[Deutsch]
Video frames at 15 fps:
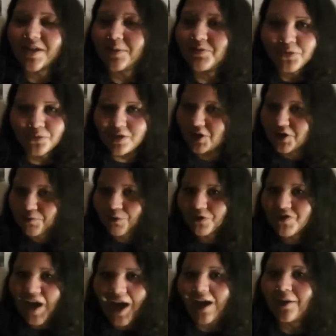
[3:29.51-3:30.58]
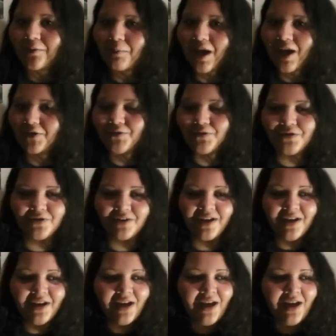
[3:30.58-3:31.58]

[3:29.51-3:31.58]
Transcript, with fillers: ich habe es total spontan gemacht. Wir,